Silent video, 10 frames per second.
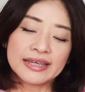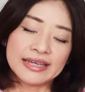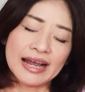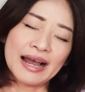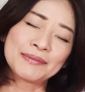
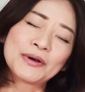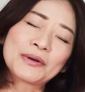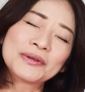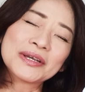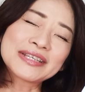いやーもう
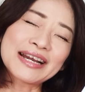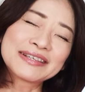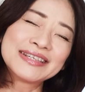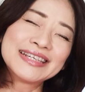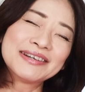この
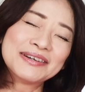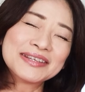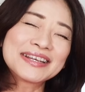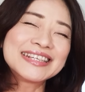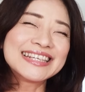作品
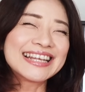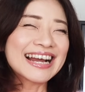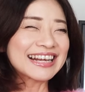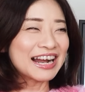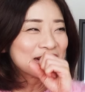本当にね
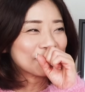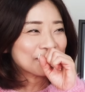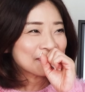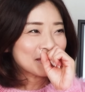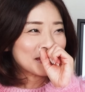なんか
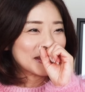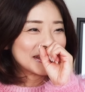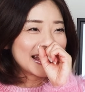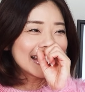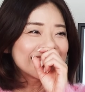
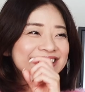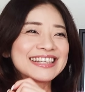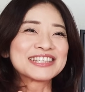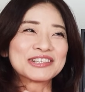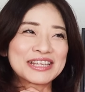なんて言うん
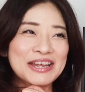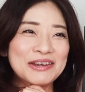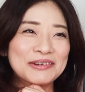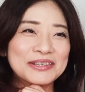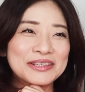でしょう
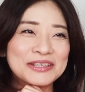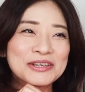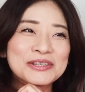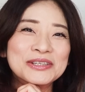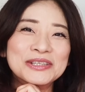ね
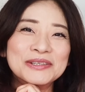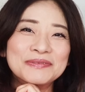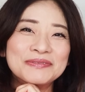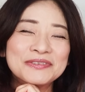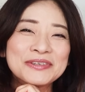よく
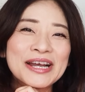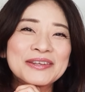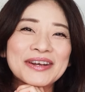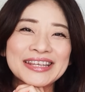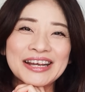ファン
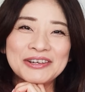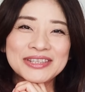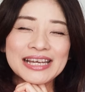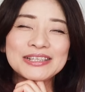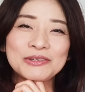の方がおっ
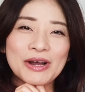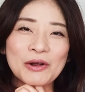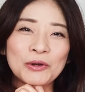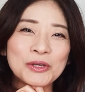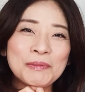しゃるのは
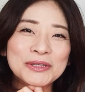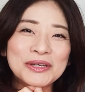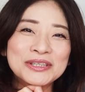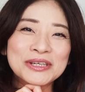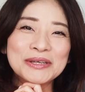子供と
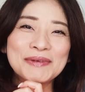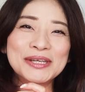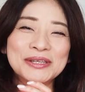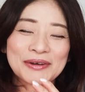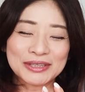一緒に見
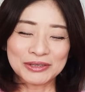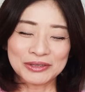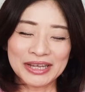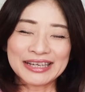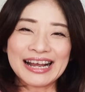るのはちょっ
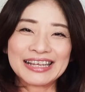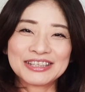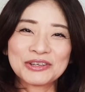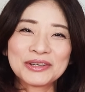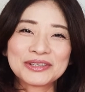となんか
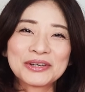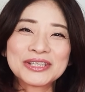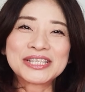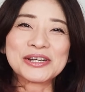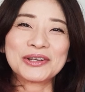どう
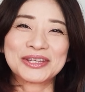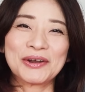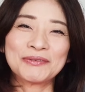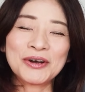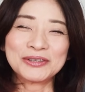しようって
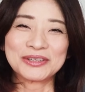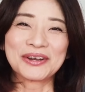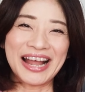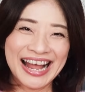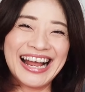思うとか